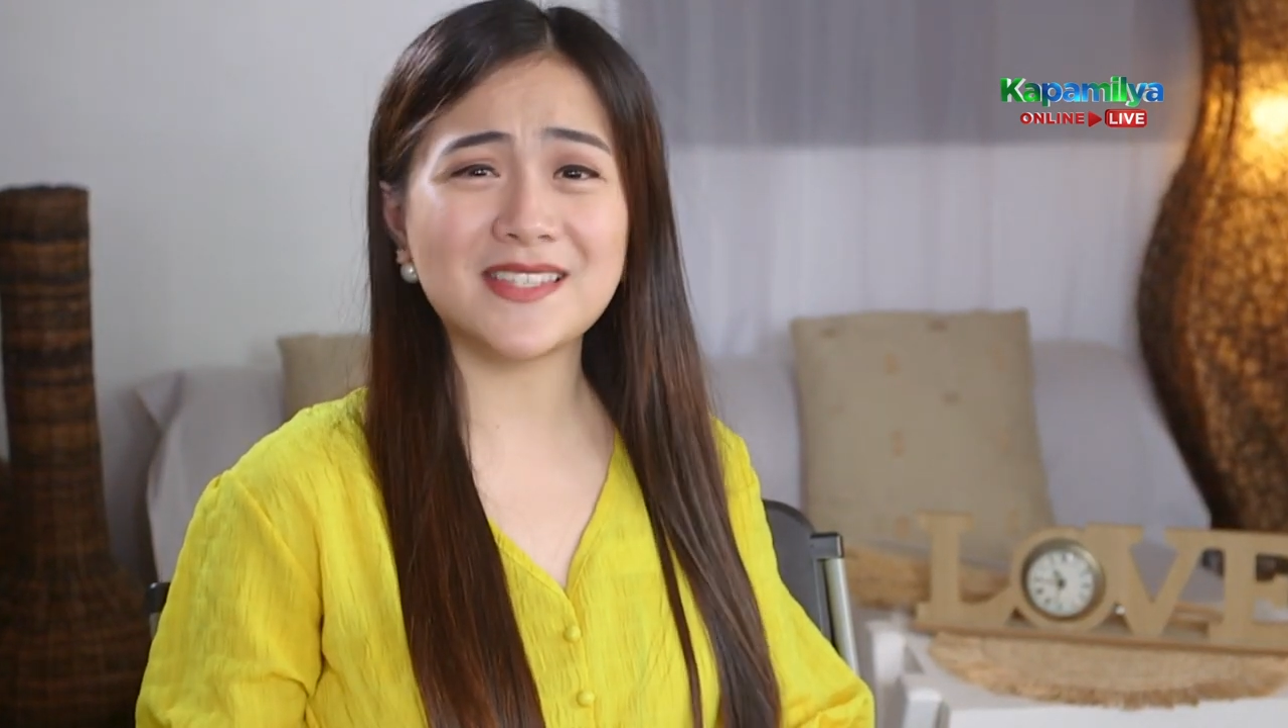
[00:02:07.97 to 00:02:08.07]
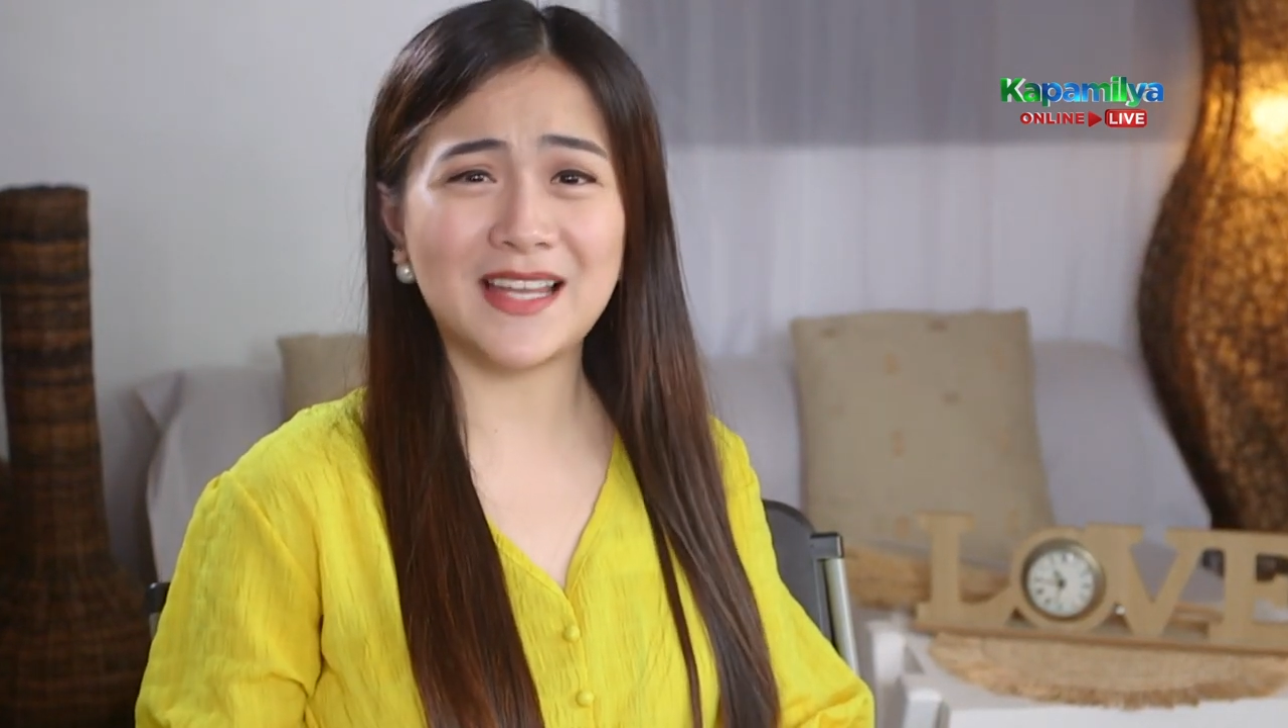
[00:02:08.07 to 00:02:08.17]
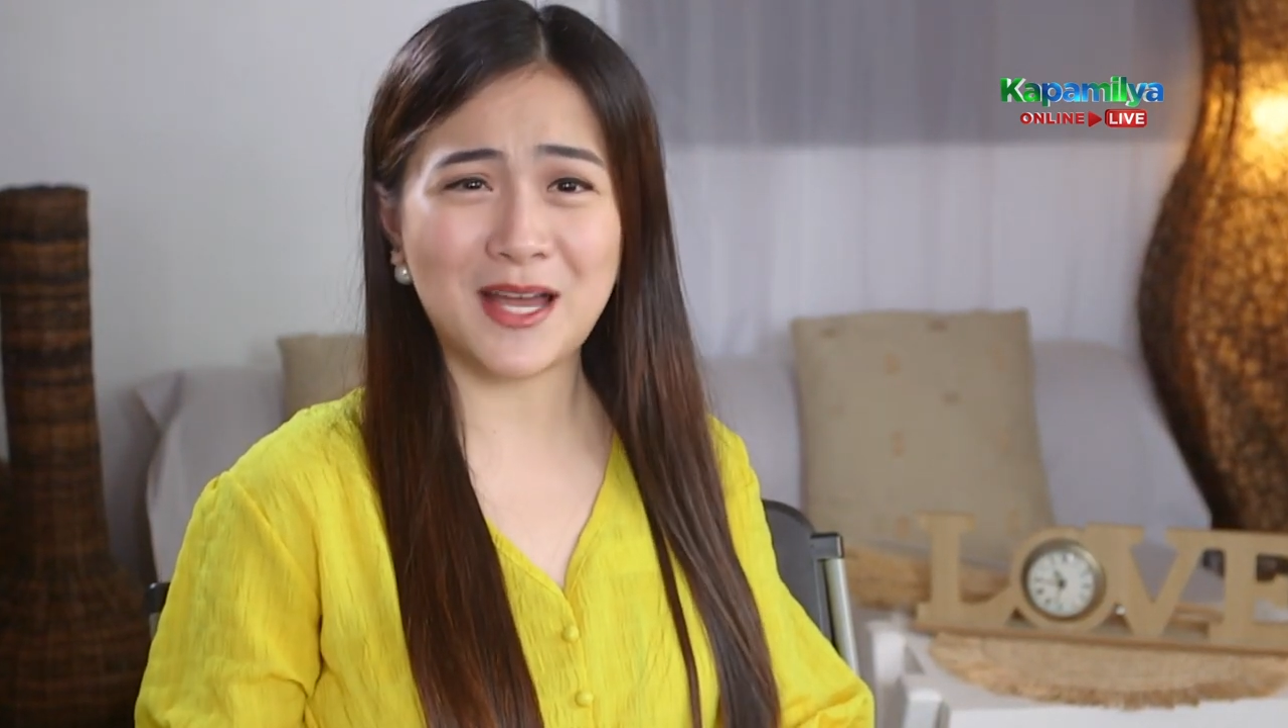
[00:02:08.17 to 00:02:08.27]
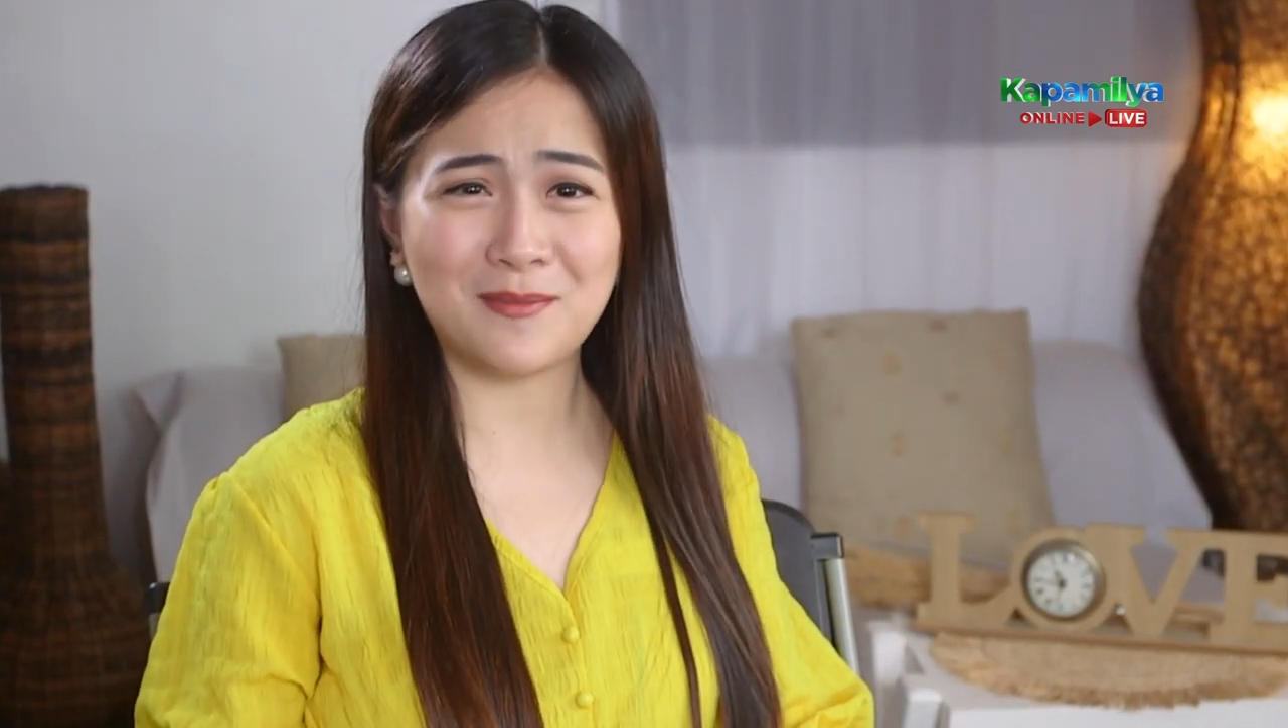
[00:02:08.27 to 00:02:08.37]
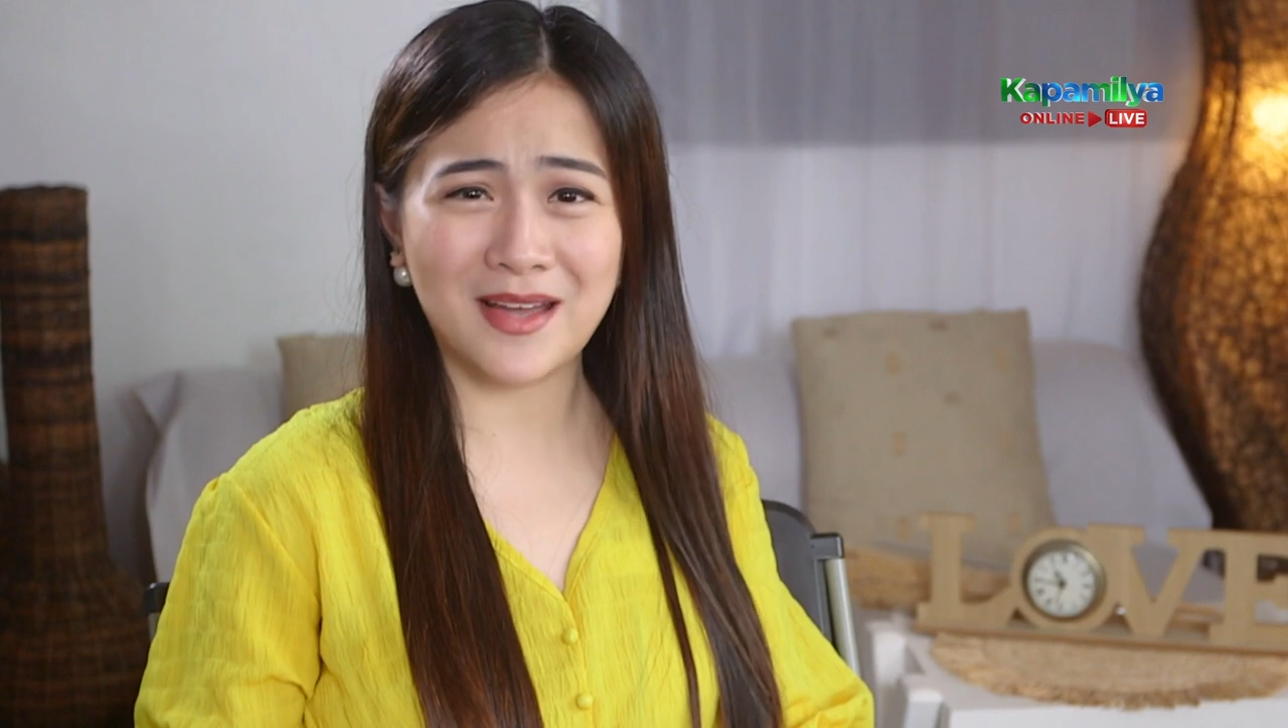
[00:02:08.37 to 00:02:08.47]

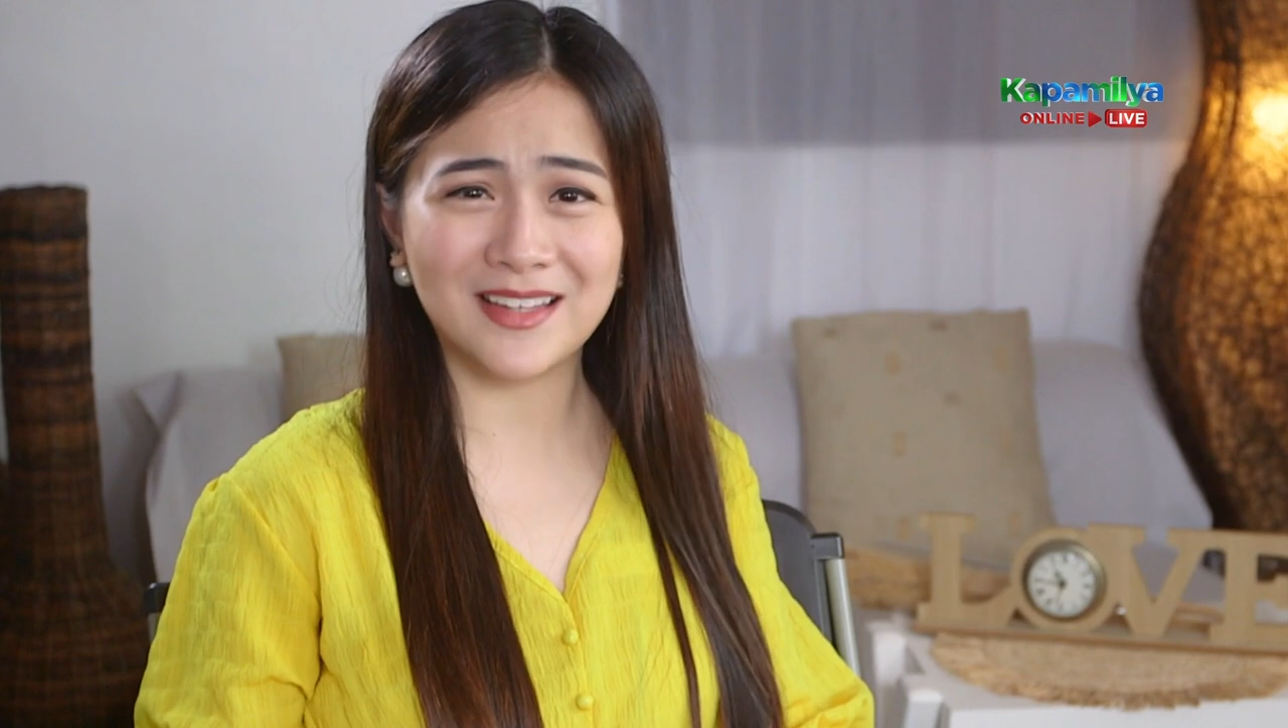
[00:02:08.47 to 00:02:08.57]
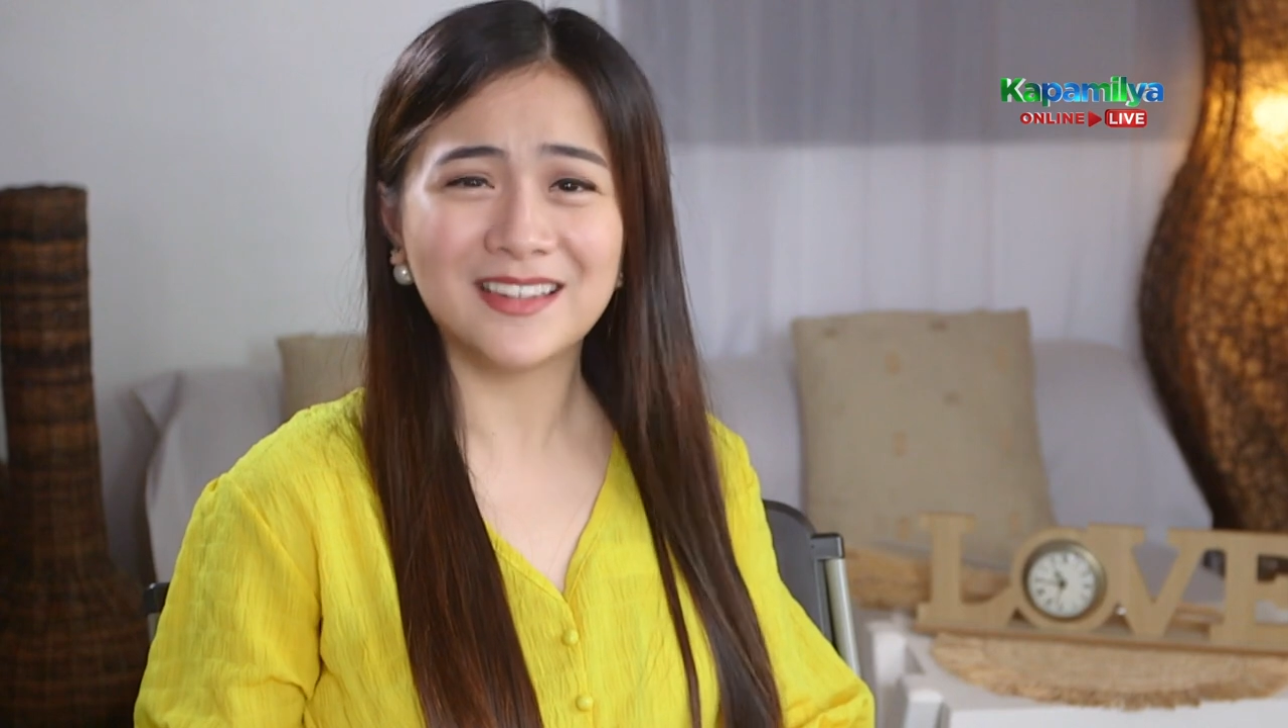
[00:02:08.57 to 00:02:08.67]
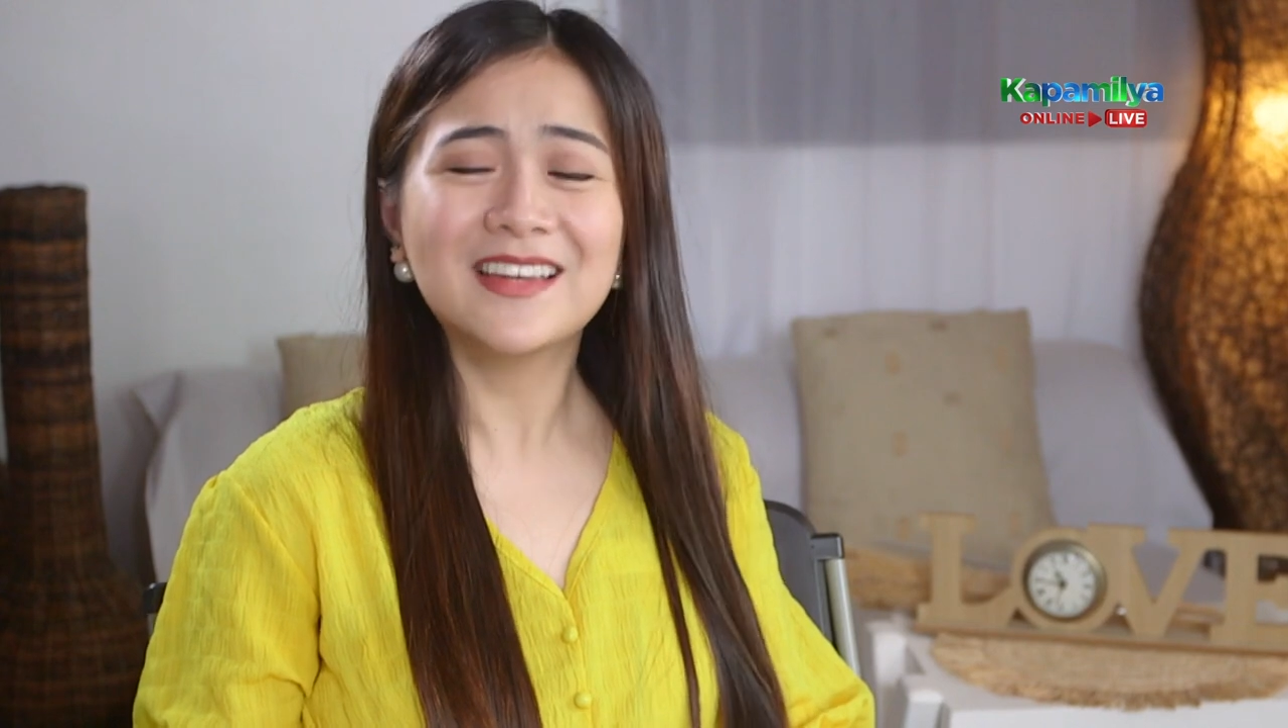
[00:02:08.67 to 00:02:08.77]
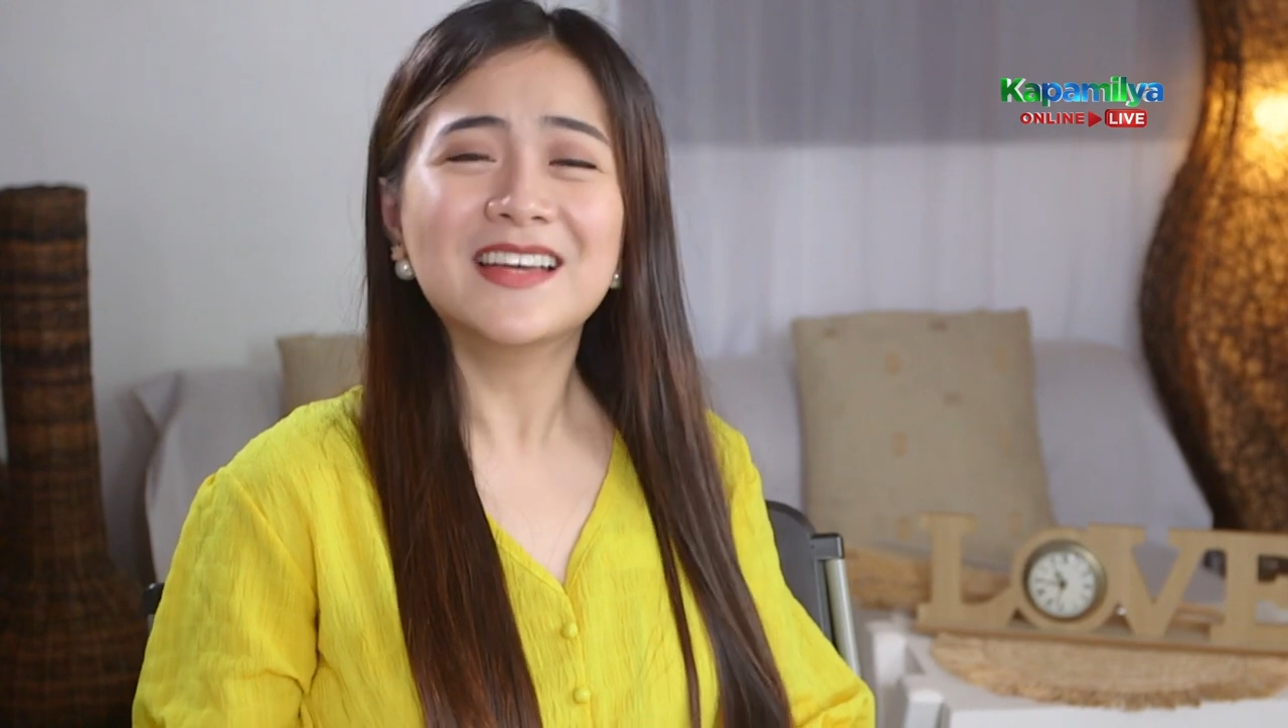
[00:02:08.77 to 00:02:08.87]
salamat